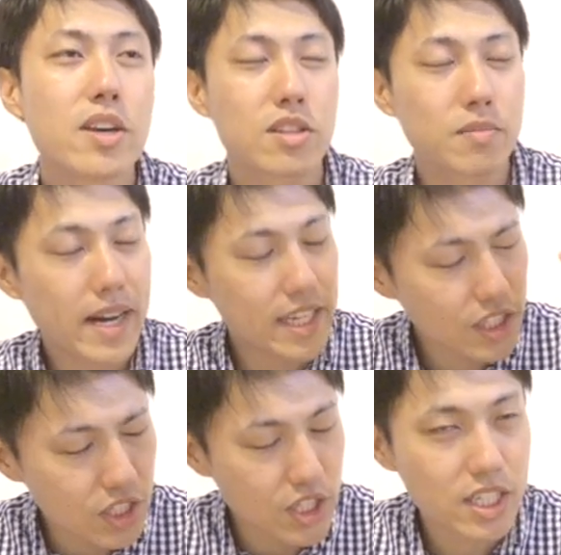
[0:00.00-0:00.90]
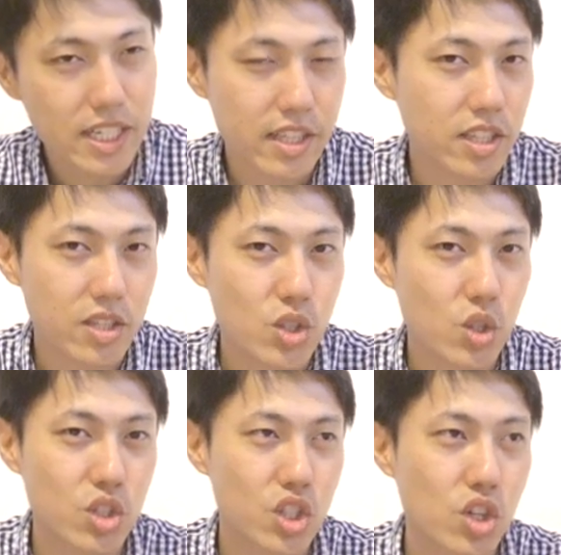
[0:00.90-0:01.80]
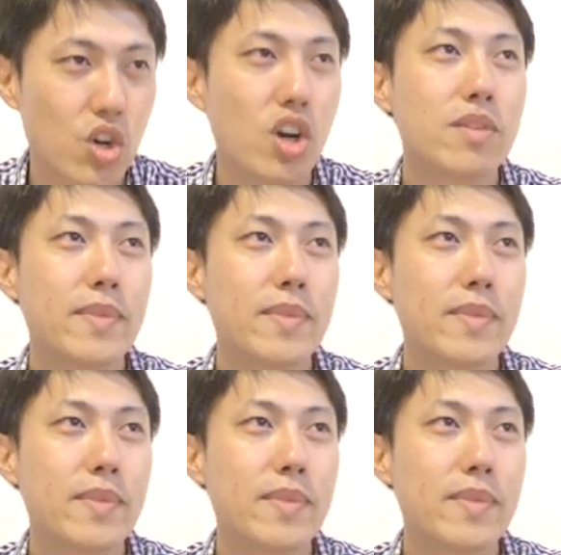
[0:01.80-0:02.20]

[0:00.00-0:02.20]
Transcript: その毎日1時間やってる掃除を